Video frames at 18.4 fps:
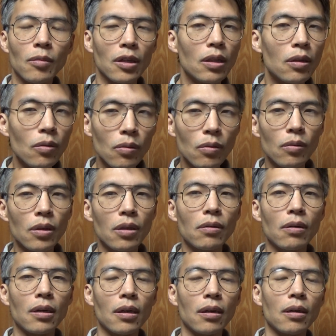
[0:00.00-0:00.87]
まあ、日本語
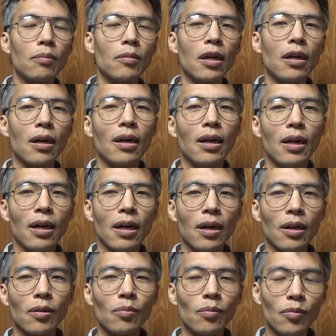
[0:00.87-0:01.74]
では、ま
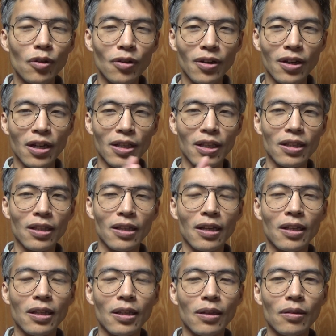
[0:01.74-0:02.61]
あ、あの文化
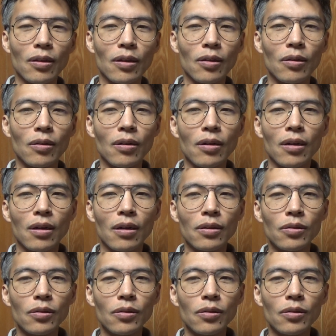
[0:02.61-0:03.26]
なんですけど